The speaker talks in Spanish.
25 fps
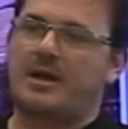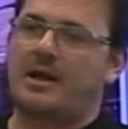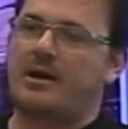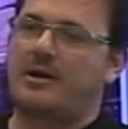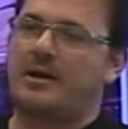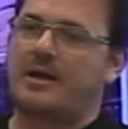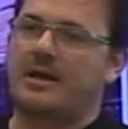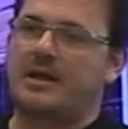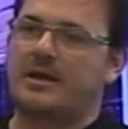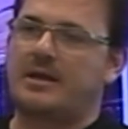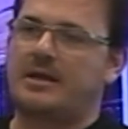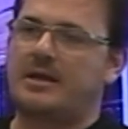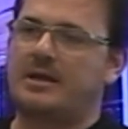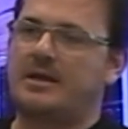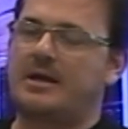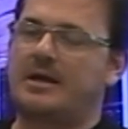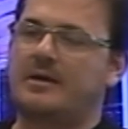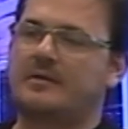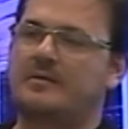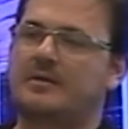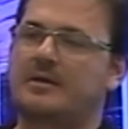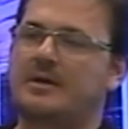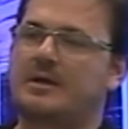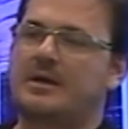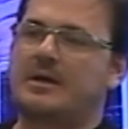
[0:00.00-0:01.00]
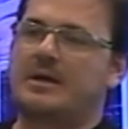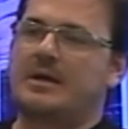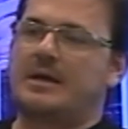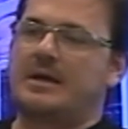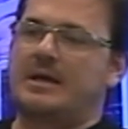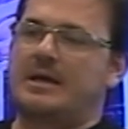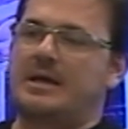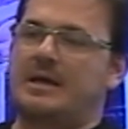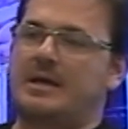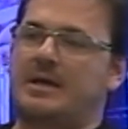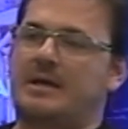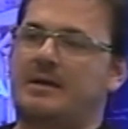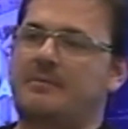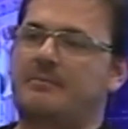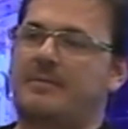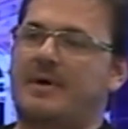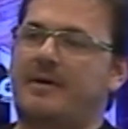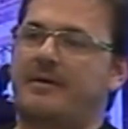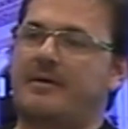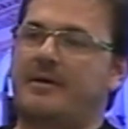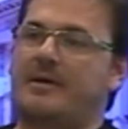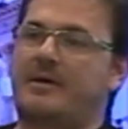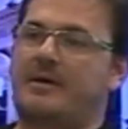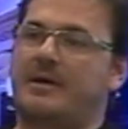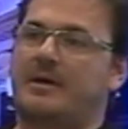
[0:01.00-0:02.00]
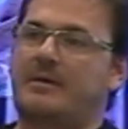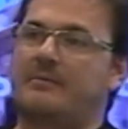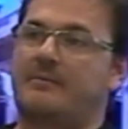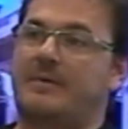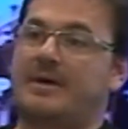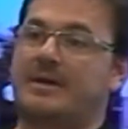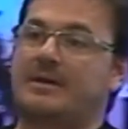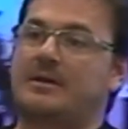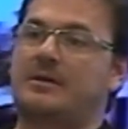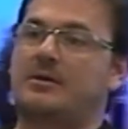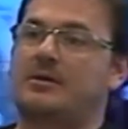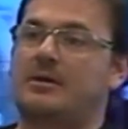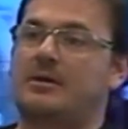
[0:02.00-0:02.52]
a la hora que quieras y va, va,